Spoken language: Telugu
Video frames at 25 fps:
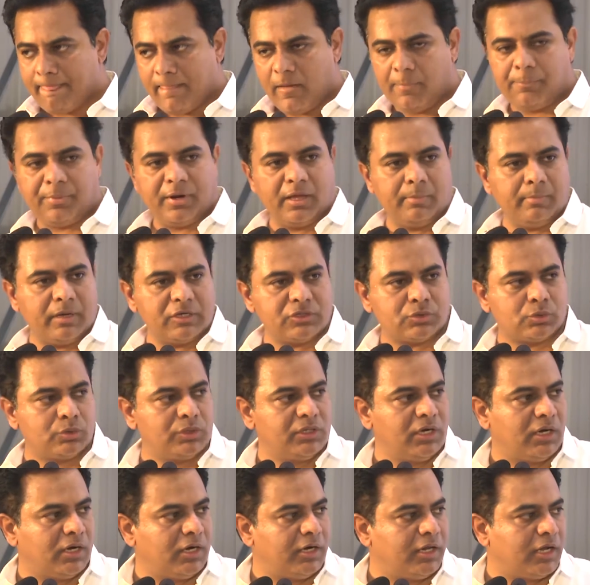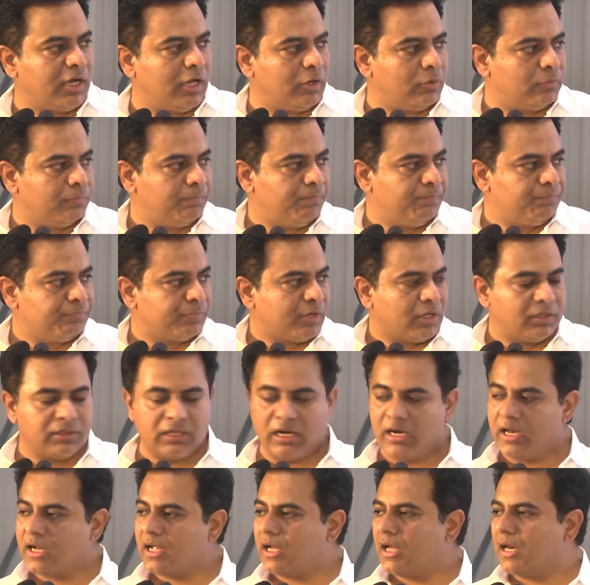ఇప్పుడే మా సుధీర్ రెడ్డి గారు
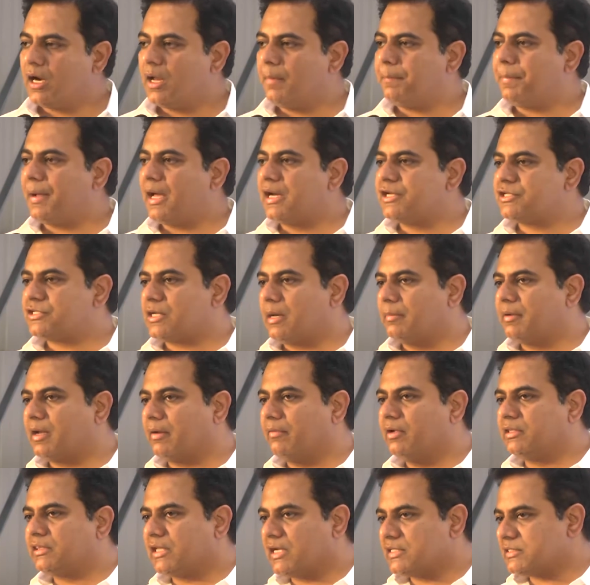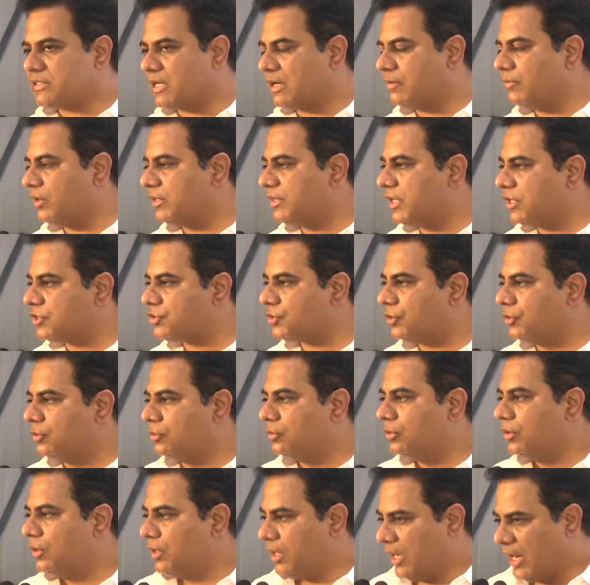తెలంగాణ పారిశ్రామికవేత్తల సంఘం అధ్యక్షులు
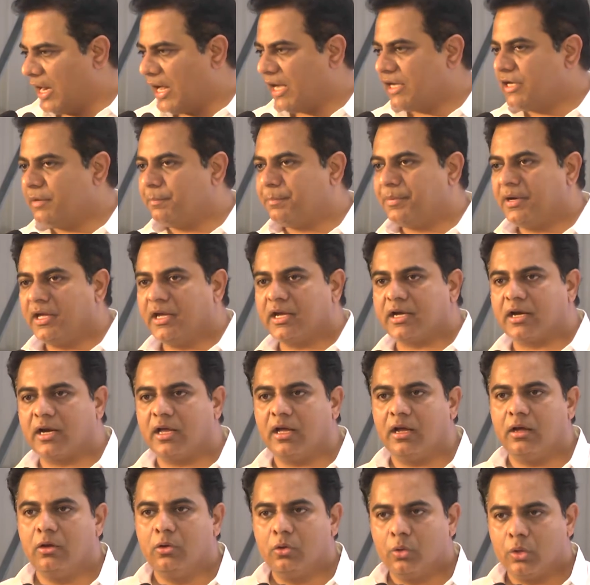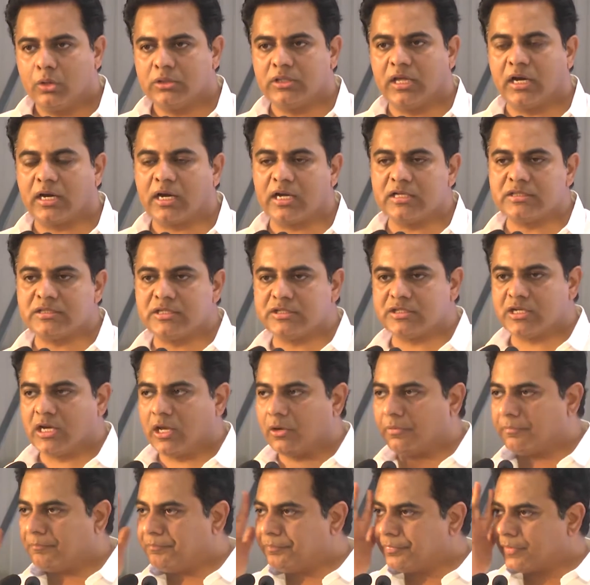ఆయన ఇప్పుడే ఇక్కడ దరఖాస్తు
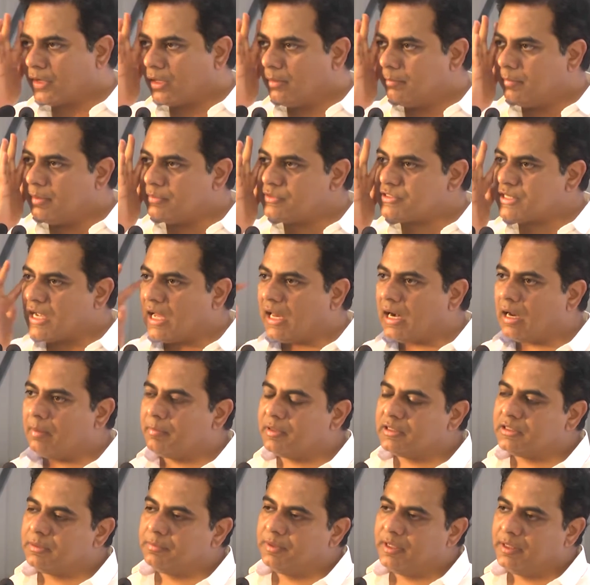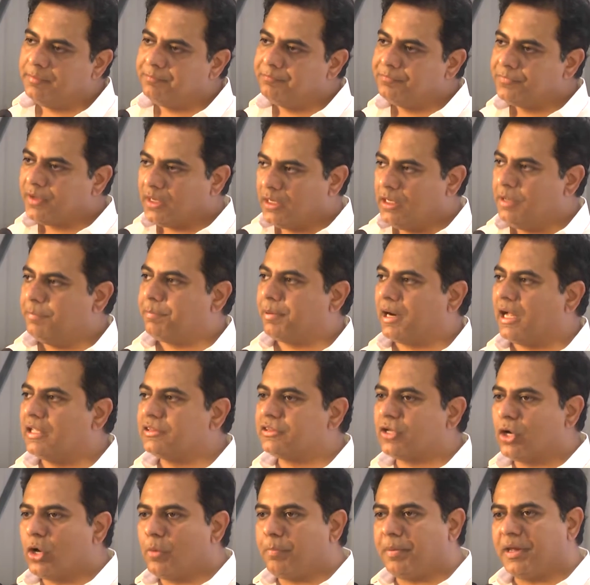ఇచ్చినారు మేము చాలామందివి ఈ
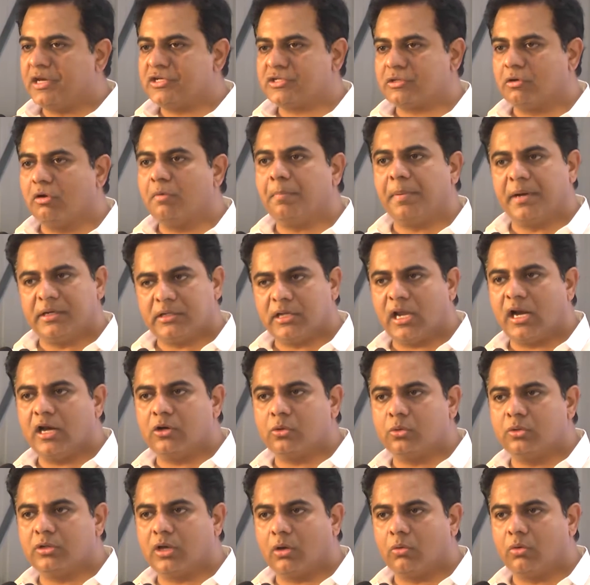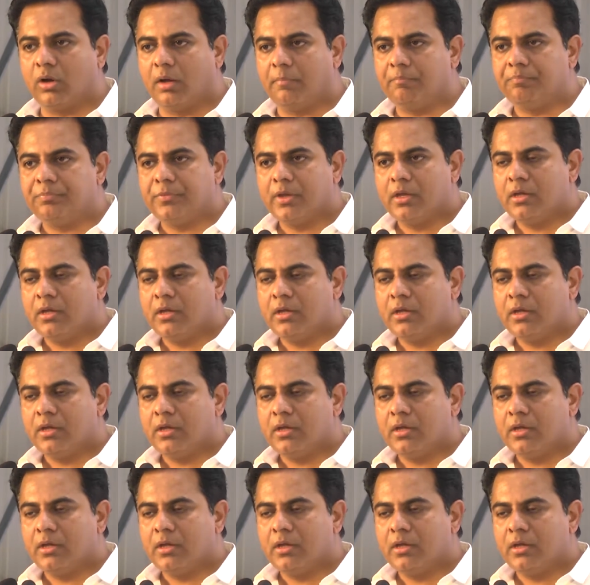ప్రాంతంలో పరిశ్రమలు పెట్టాలనుకుంటా ఉన్నాం